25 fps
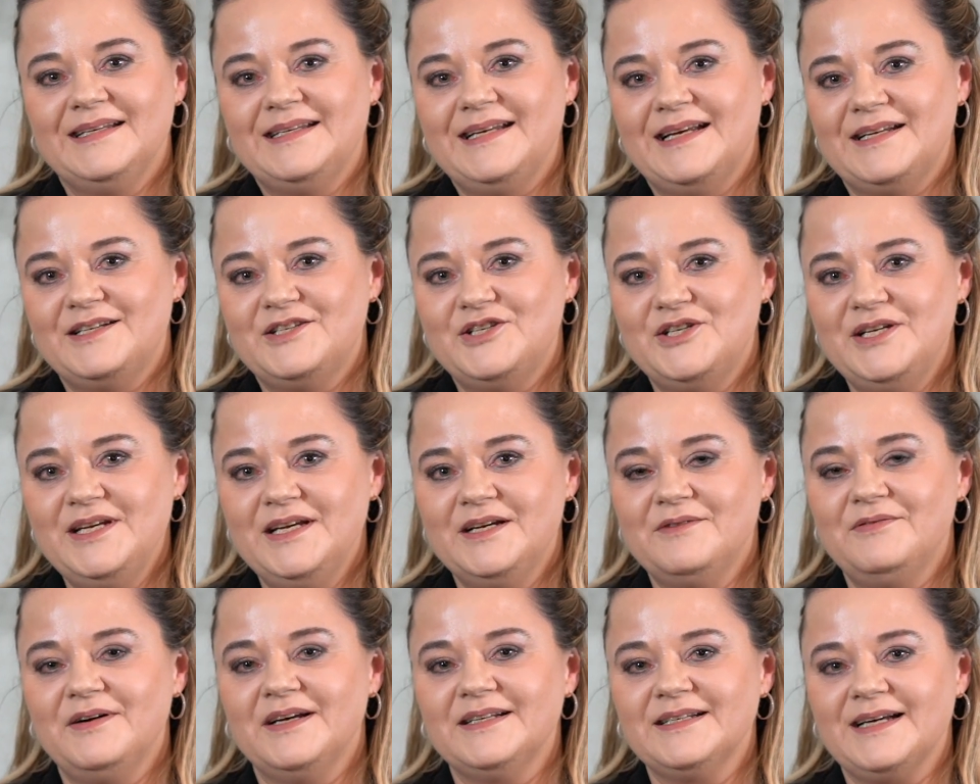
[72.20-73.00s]
Der
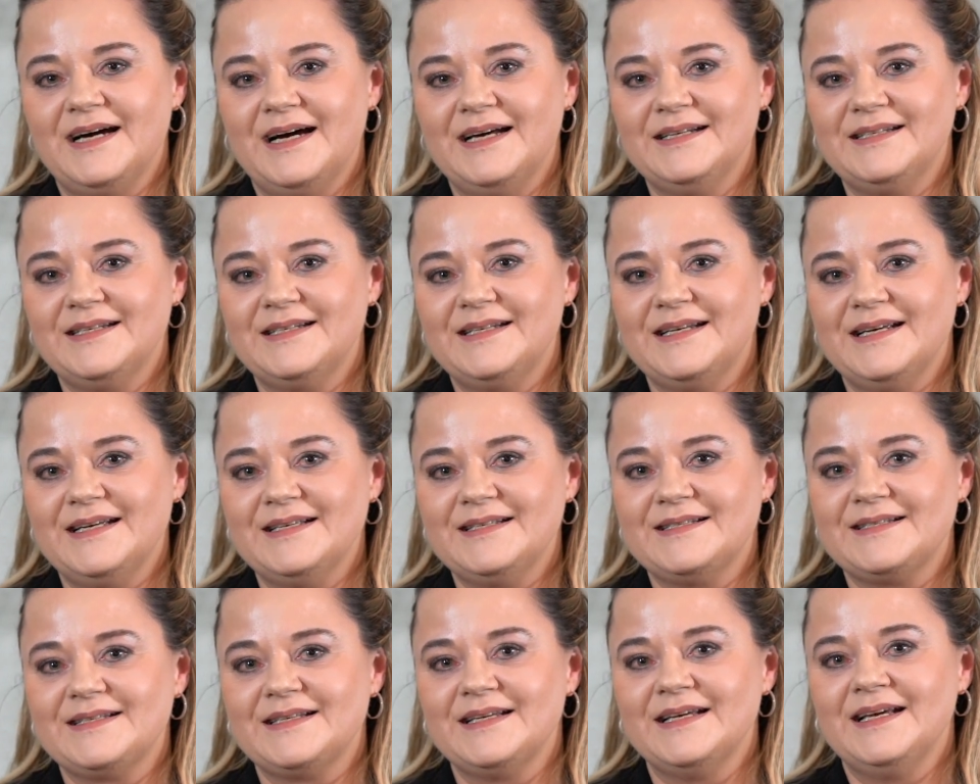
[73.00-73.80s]

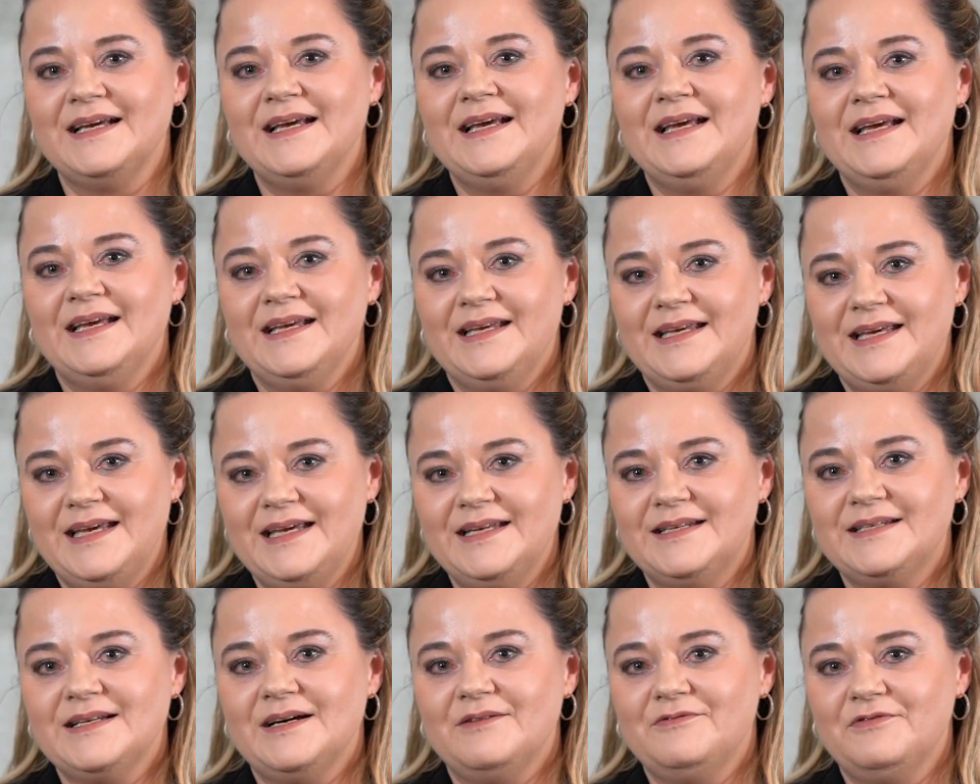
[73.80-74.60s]
Chi-Quadrat-Test
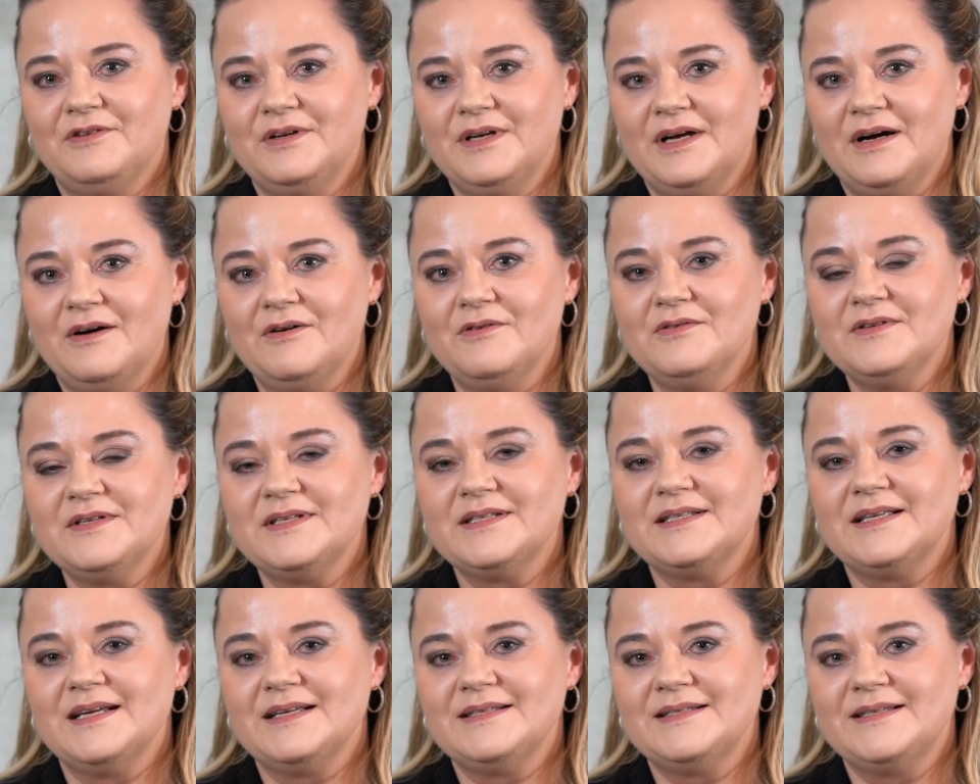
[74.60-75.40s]
geht davon
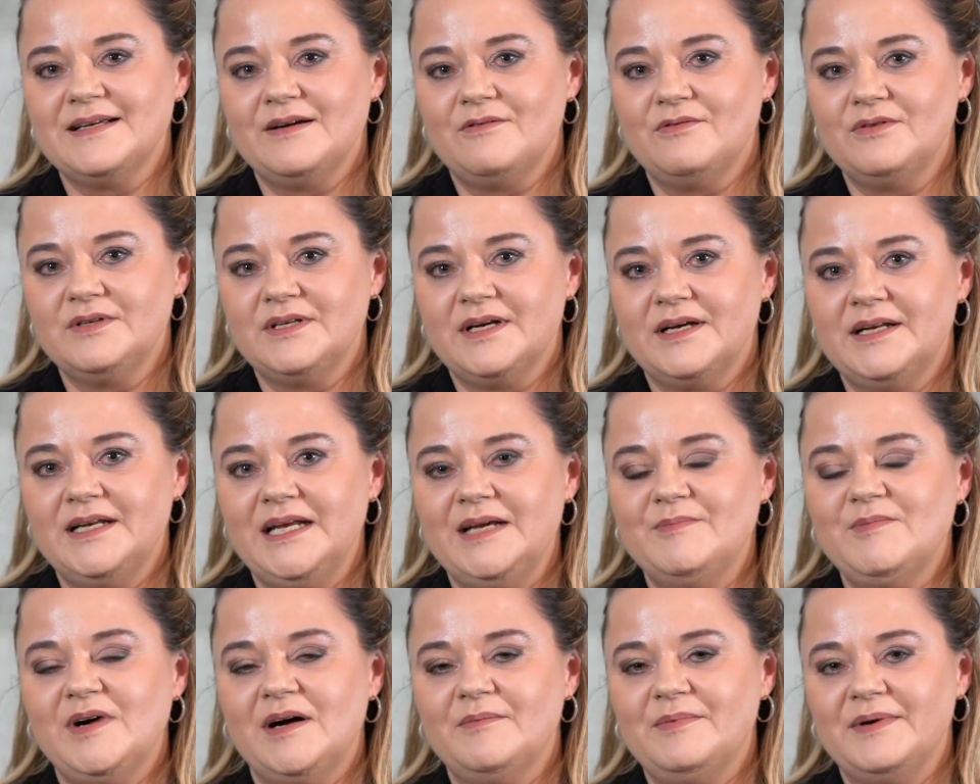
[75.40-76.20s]
aus, dass der
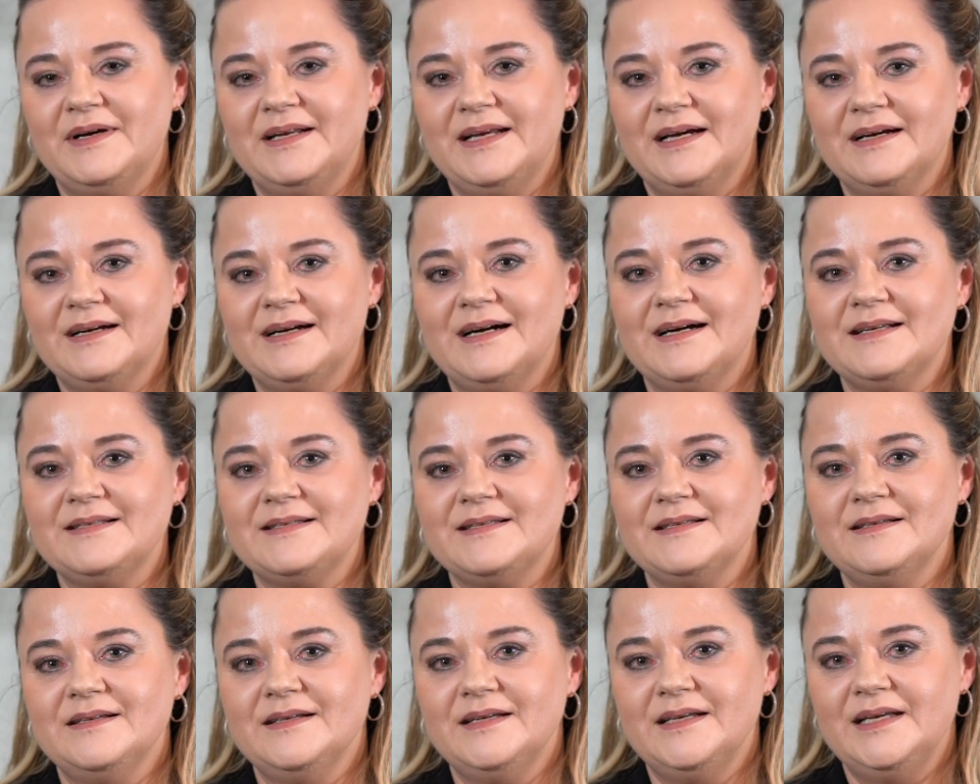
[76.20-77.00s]
Unternehmer bei der
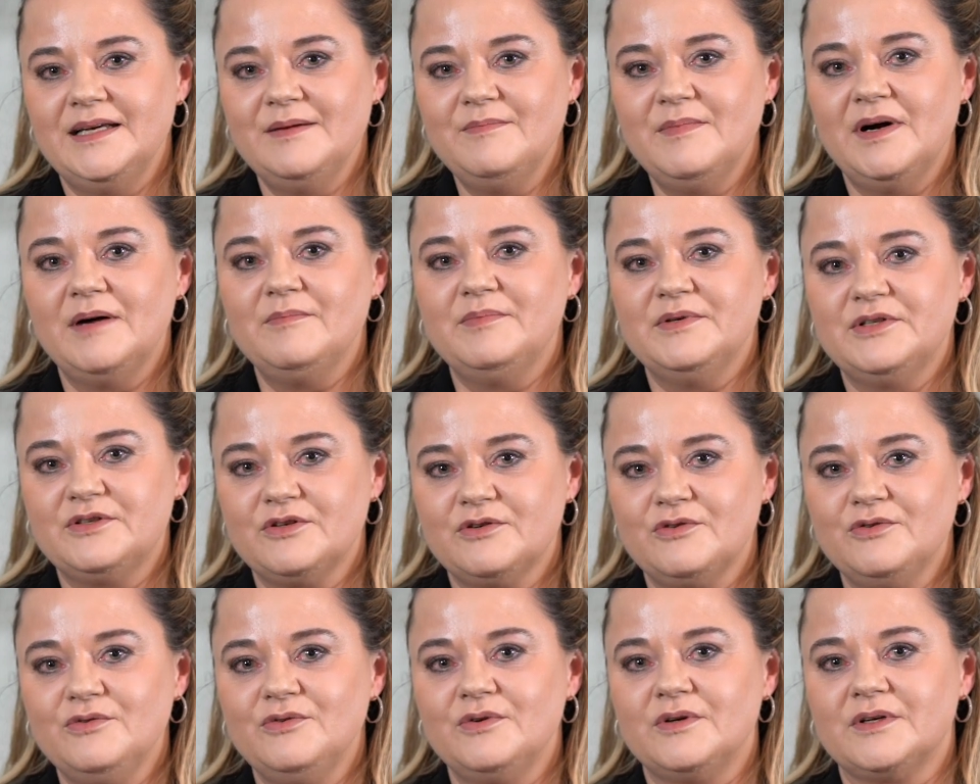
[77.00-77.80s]
Kasse immer
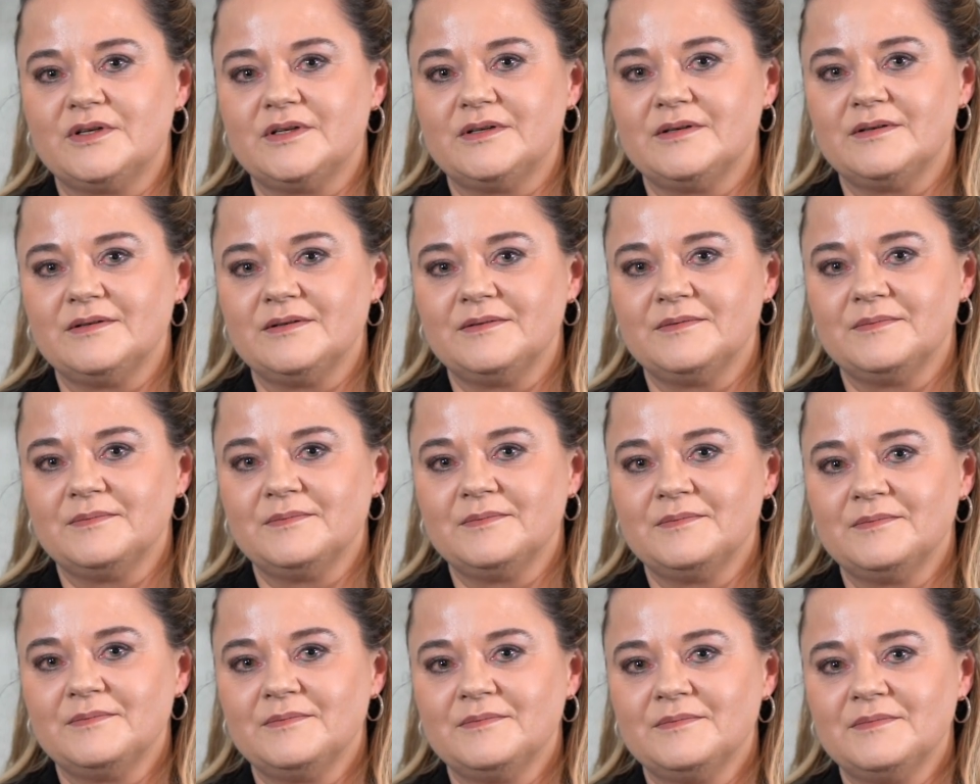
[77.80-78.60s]
betrügt.
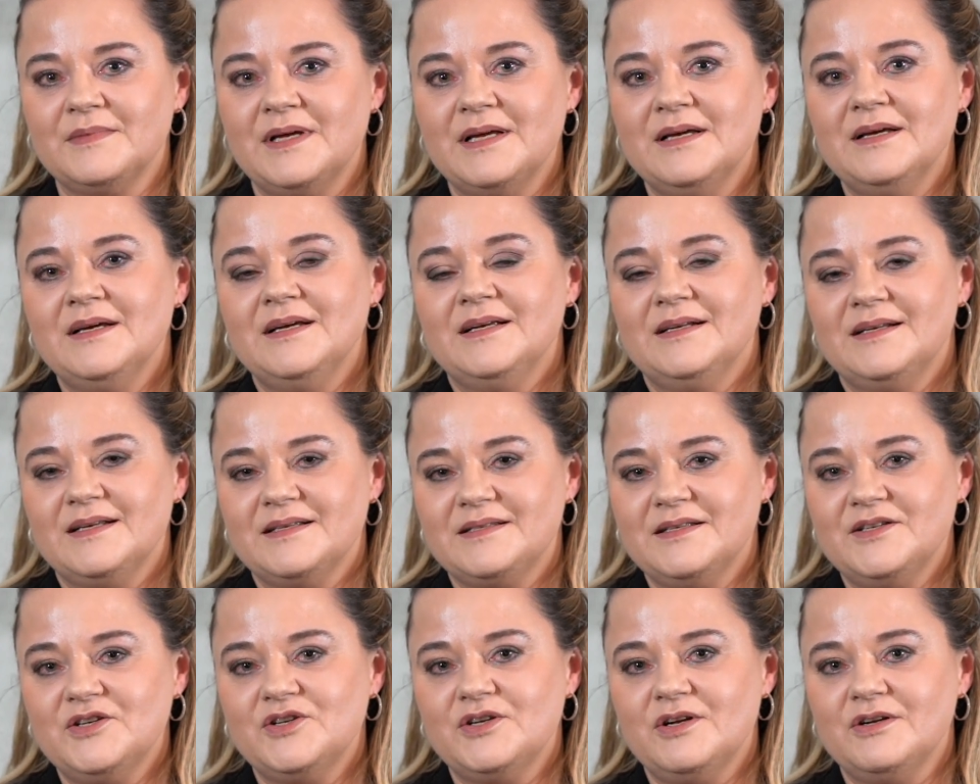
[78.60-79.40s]

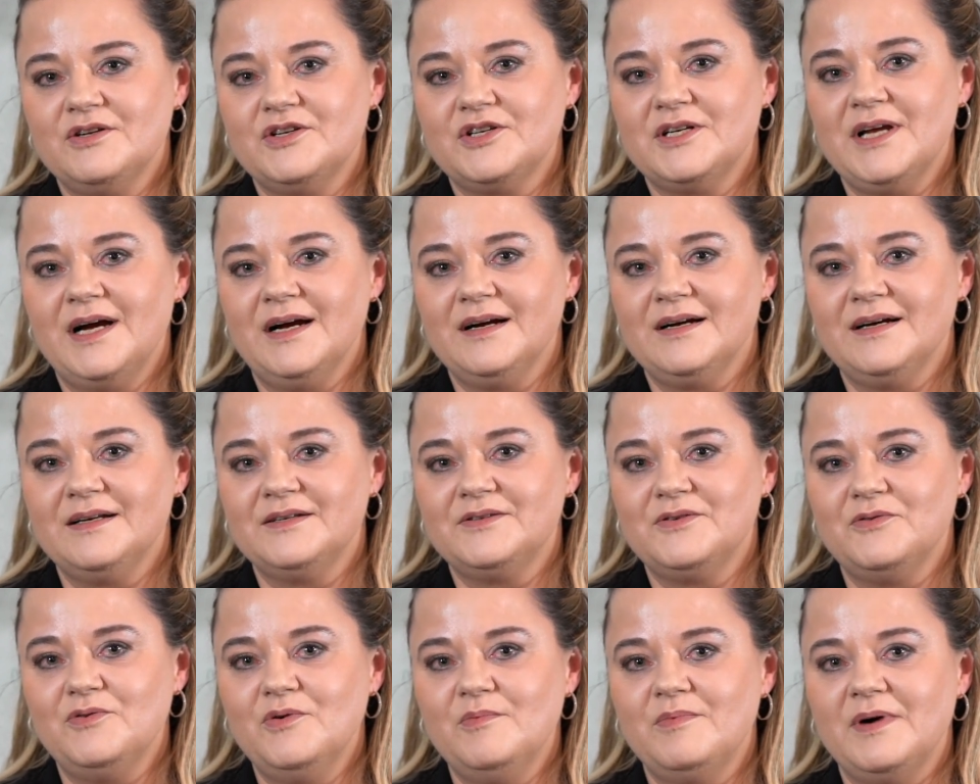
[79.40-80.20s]
Das ist schon
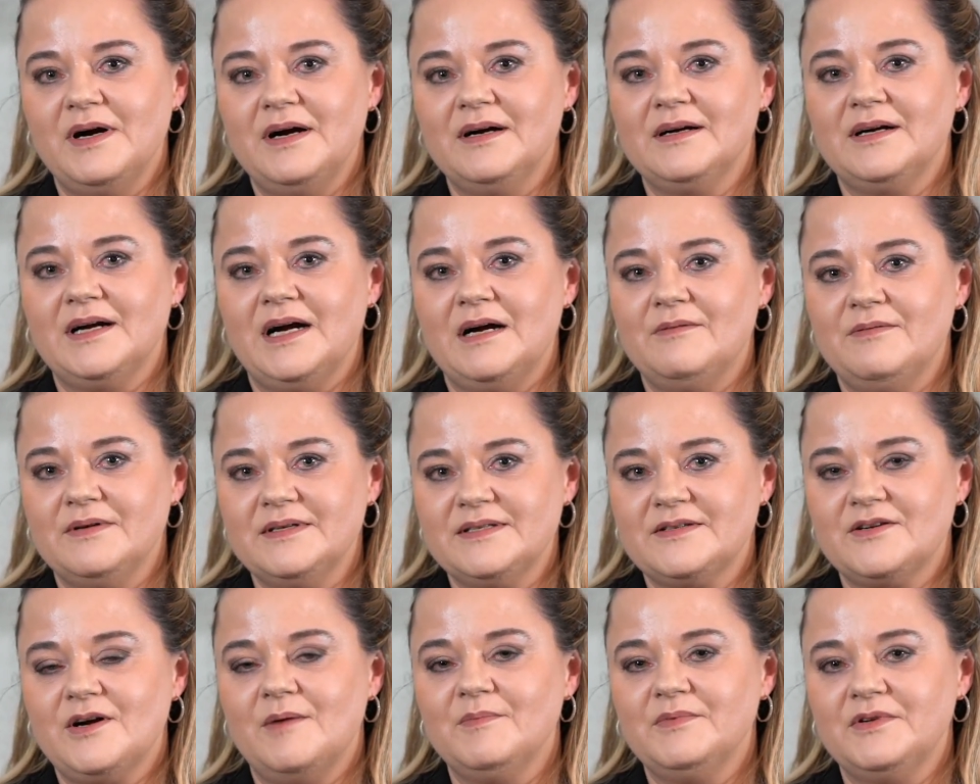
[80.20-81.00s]
starker Tobak, aber
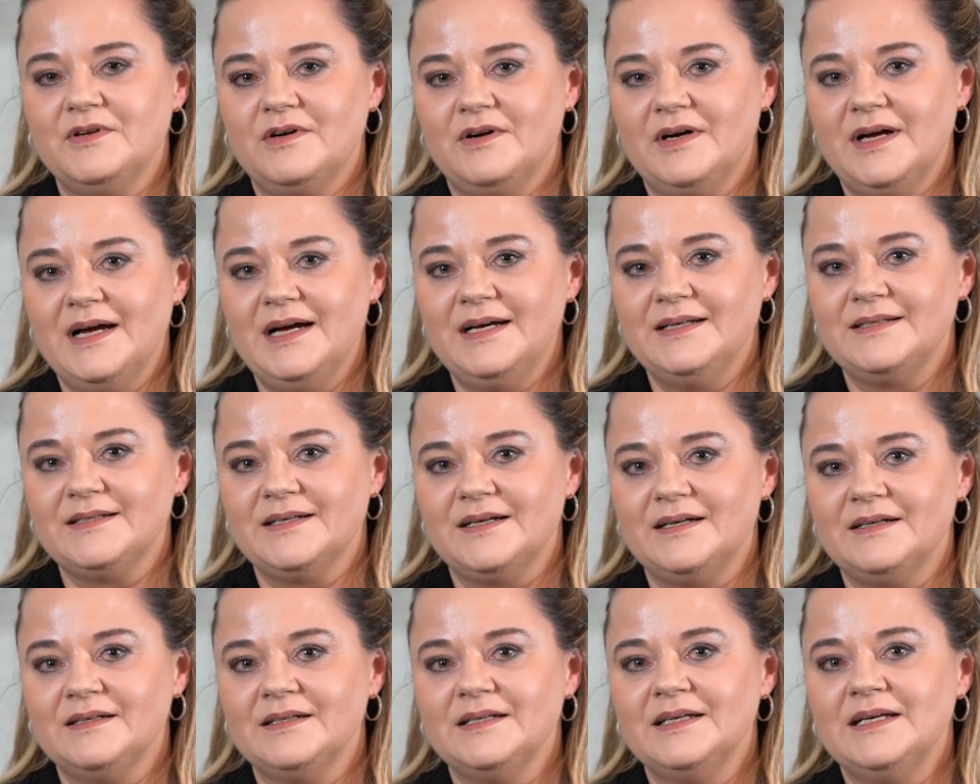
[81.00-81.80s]
es kommt noch
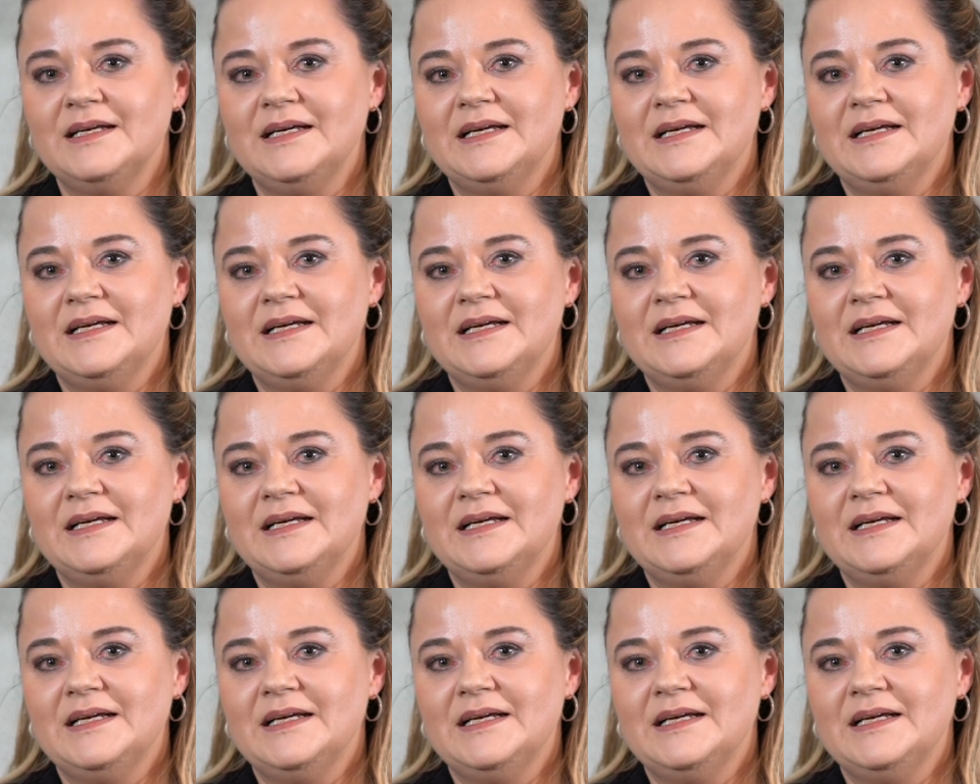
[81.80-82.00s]
härter.